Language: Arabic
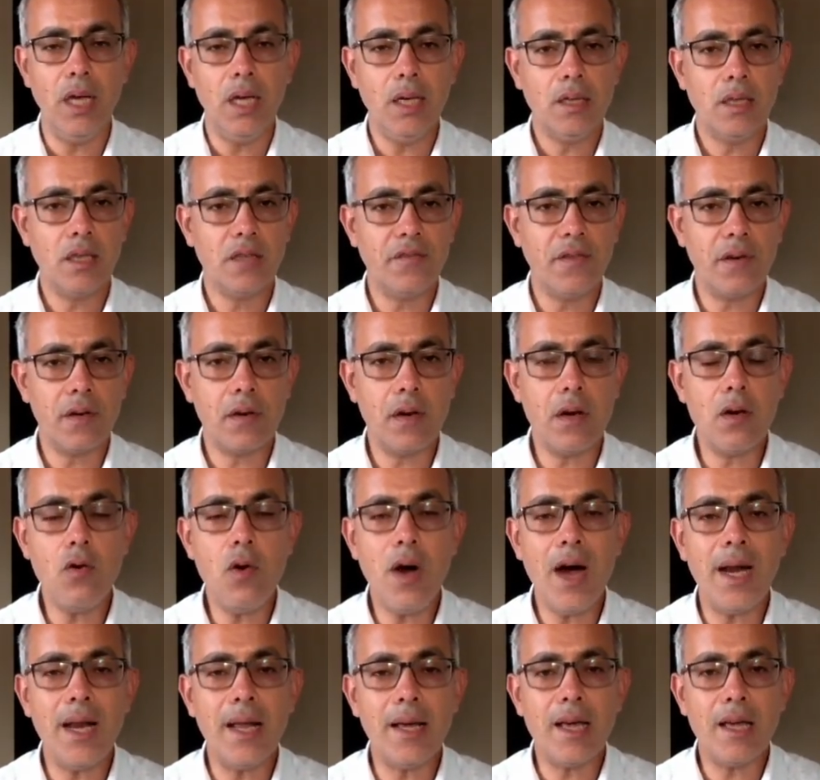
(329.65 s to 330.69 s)
يتفرجوا
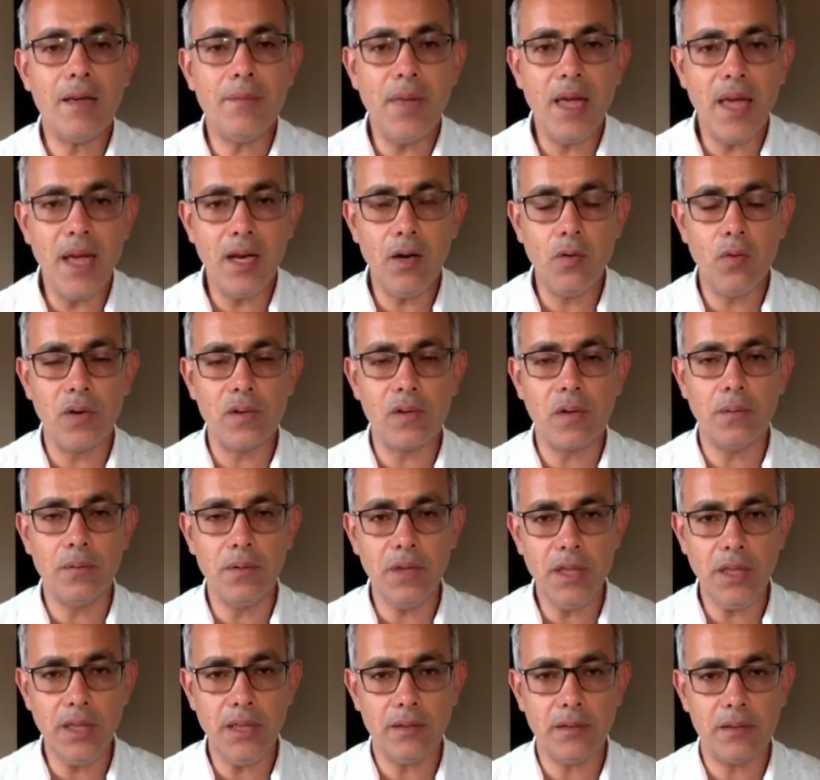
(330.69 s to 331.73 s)
على جمال
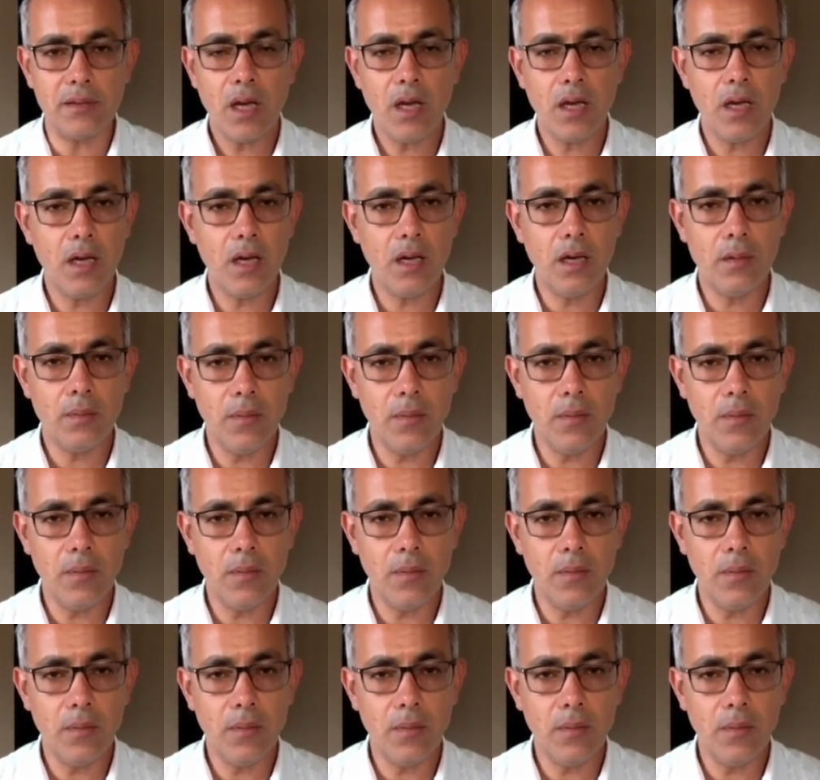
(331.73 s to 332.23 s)
وطبيعه آه،